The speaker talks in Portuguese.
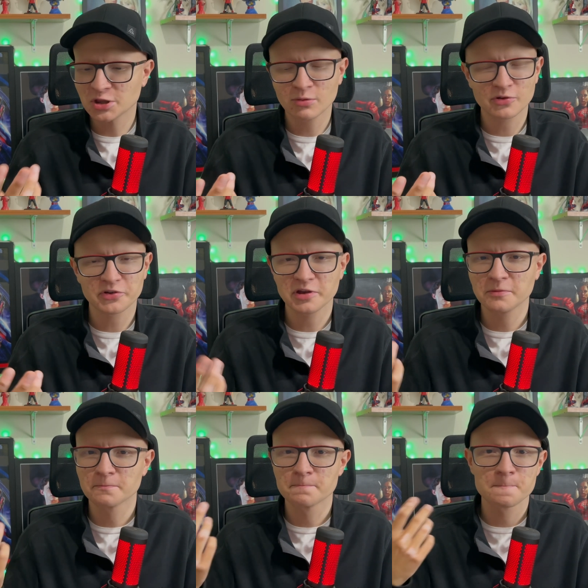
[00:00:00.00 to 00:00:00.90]
Então,
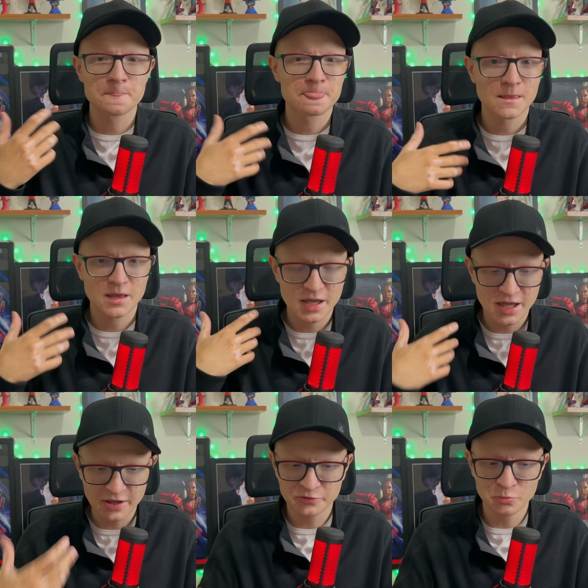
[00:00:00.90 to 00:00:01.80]
assim,
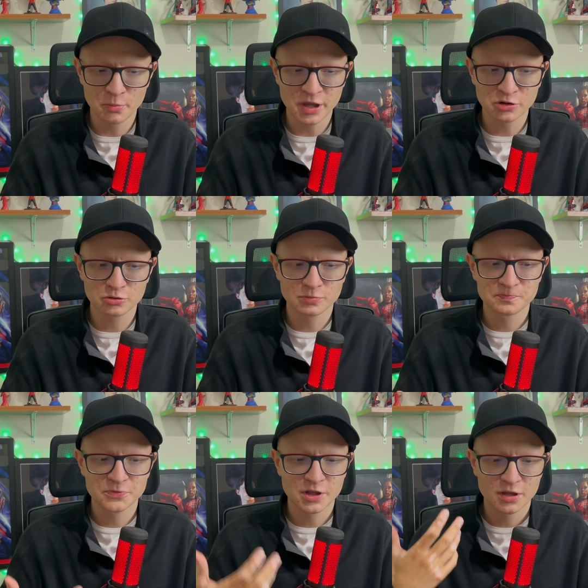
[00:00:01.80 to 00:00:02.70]
esse momento
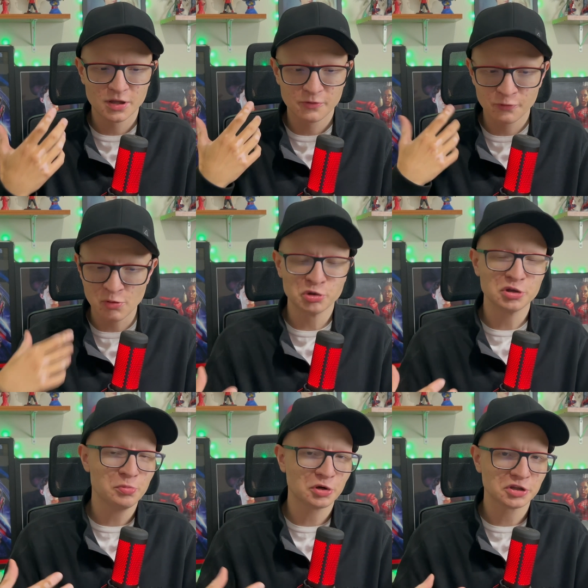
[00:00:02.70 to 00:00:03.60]
foi
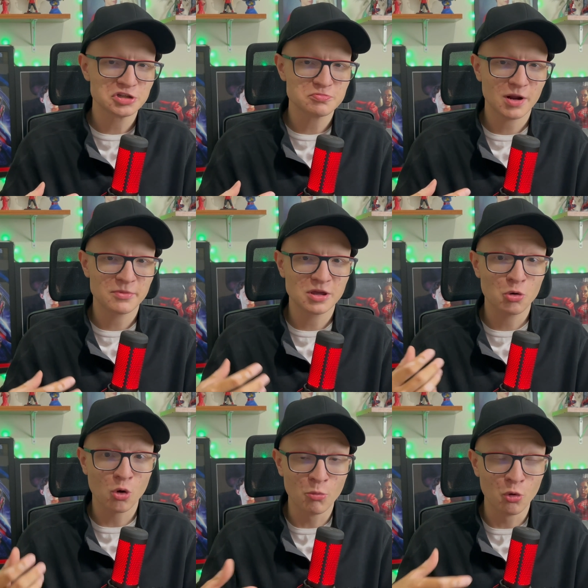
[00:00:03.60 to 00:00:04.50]
muito importante para mim
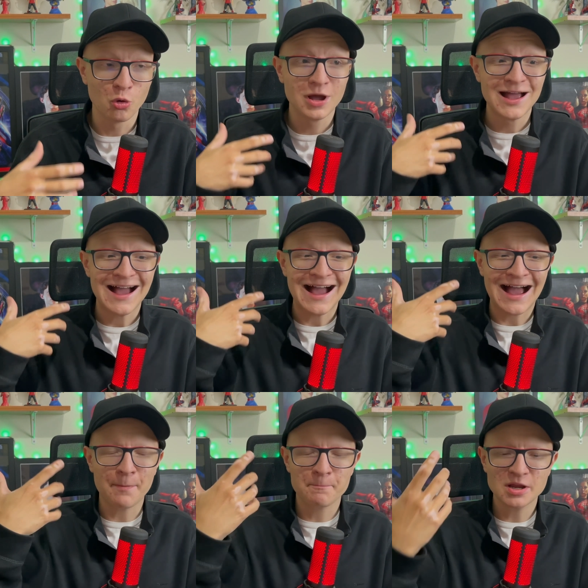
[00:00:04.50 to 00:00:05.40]
como
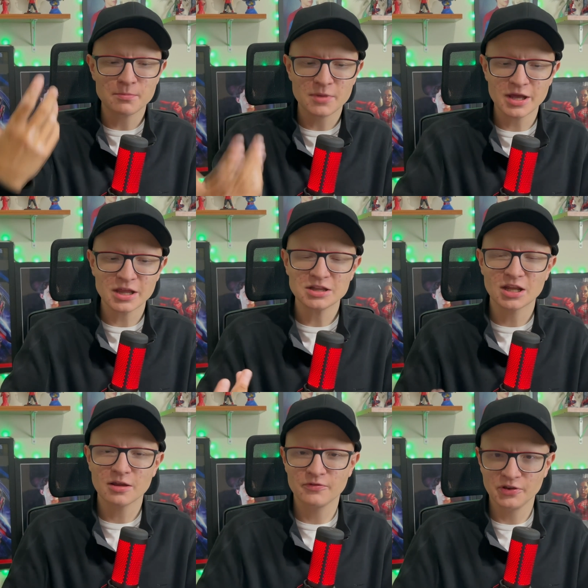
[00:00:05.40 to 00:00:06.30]
a primeira
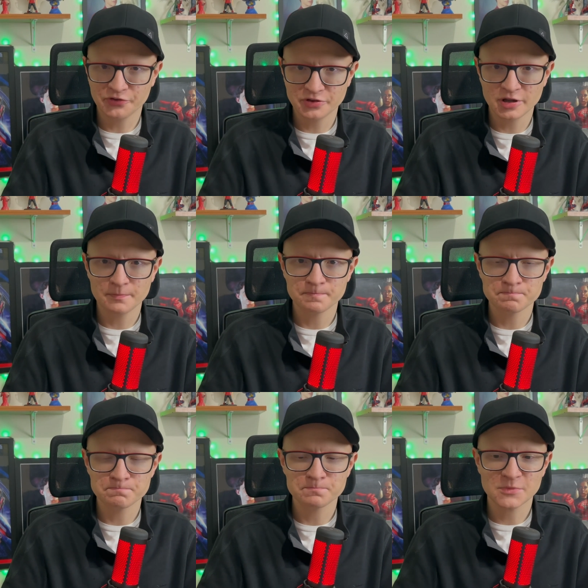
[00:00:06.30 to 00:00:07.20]
entrevista
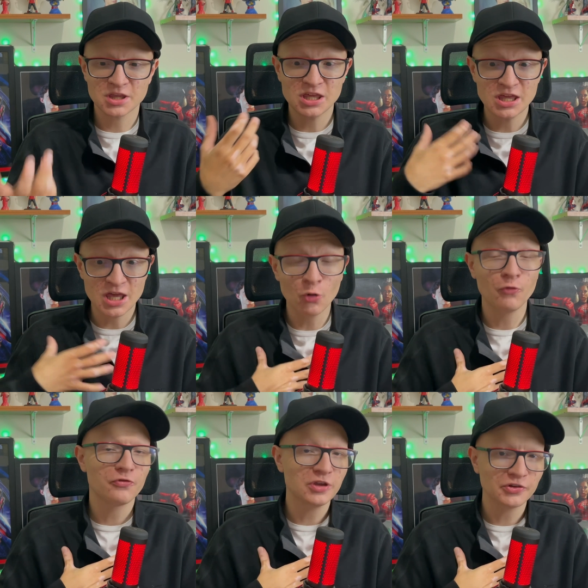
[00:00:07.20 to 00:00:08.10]
que
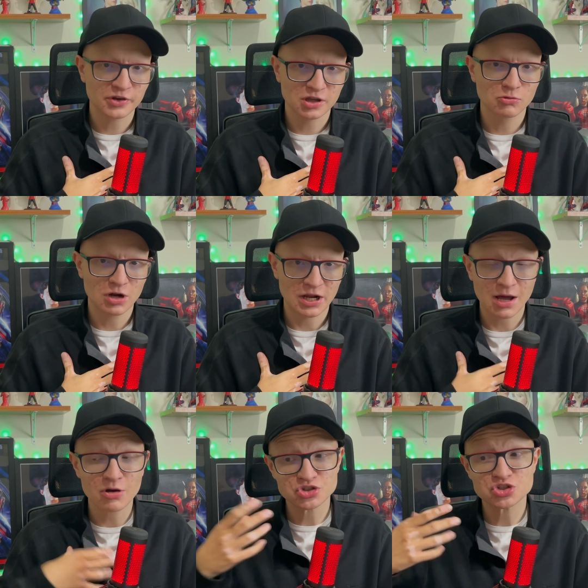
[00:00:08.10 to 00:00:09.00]
eu fiz aqui no
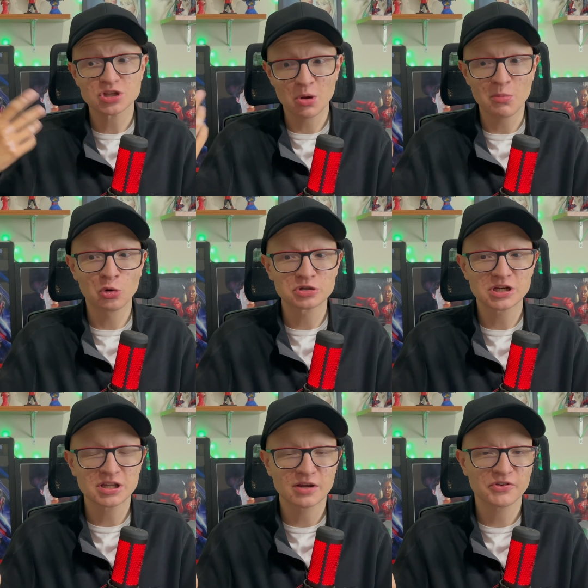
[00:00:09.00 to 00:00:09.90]
canal. A gente tem uma
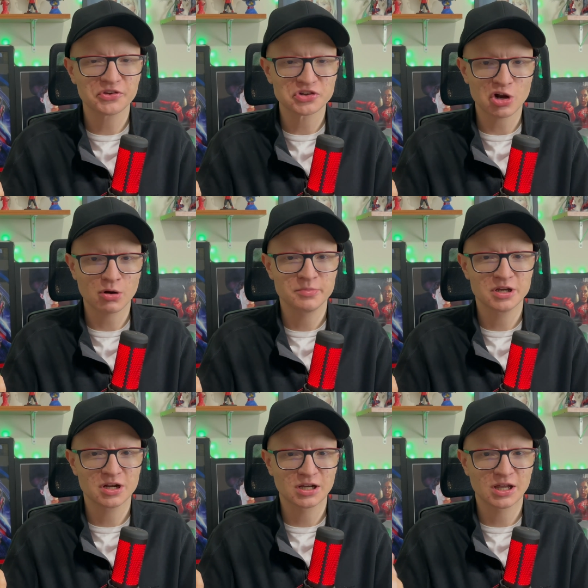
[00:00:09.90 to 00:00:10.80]
outra entrevista já com a
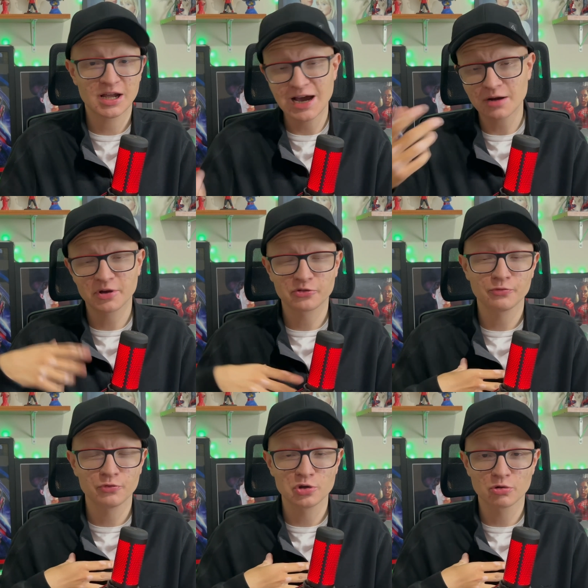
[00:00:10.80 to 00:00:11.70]
Bianca Lencar, mas
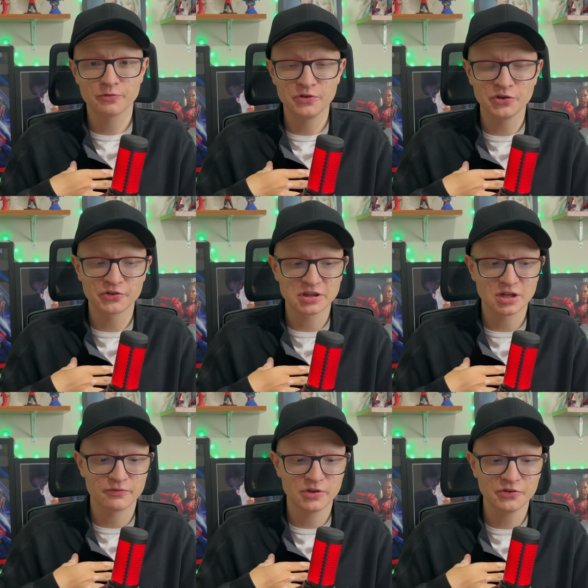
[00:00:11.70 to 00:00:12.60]
não fui eu que fiz a
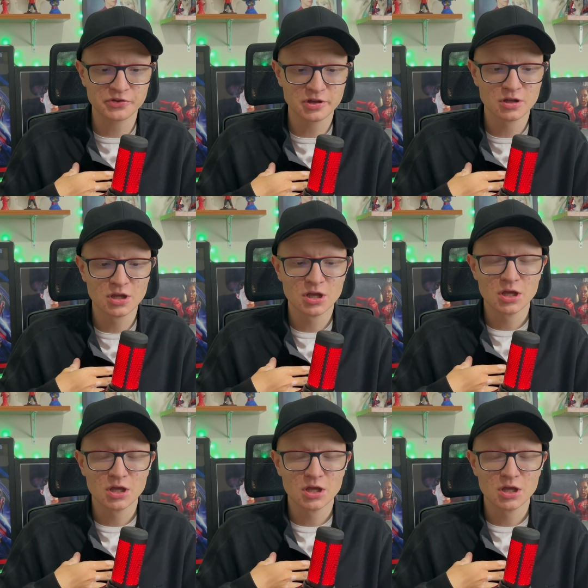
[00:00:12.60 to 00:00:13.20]
entrevista.